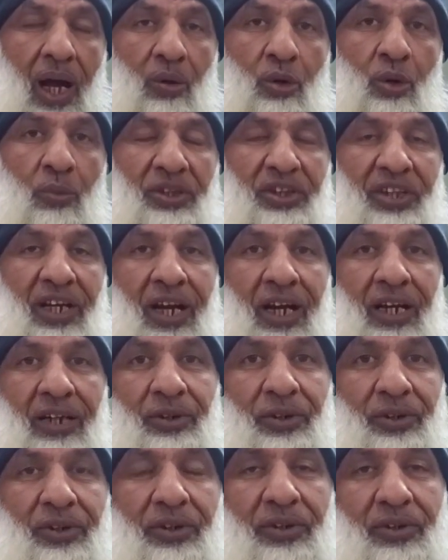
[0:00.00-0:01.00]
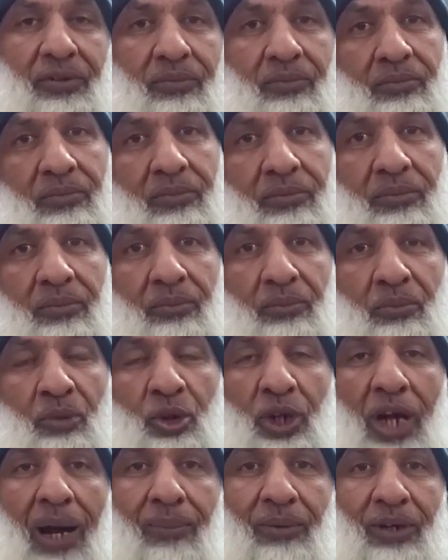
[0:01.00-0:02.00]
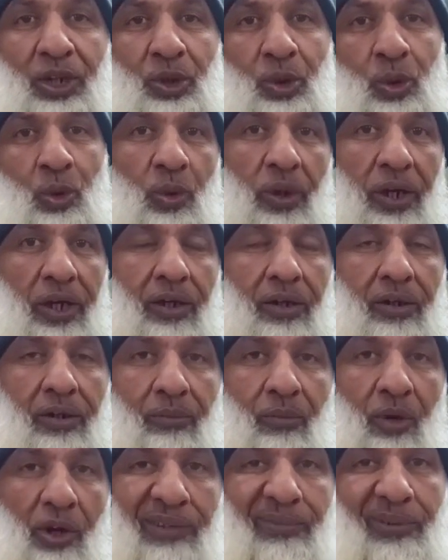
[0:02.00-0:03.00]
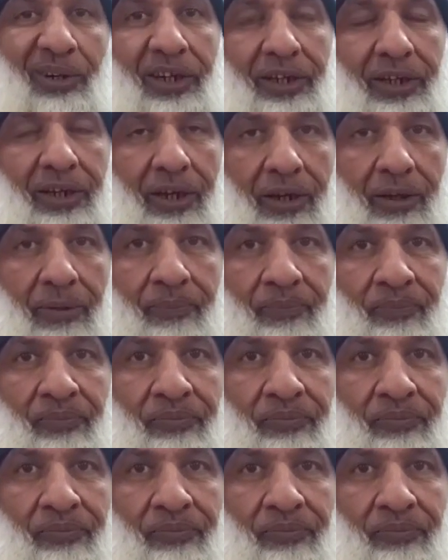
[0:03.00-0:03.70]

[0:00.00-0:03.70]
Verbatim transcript: आपको पता है मुकाबले शुरू हैं बॉडी बिल्डिंग के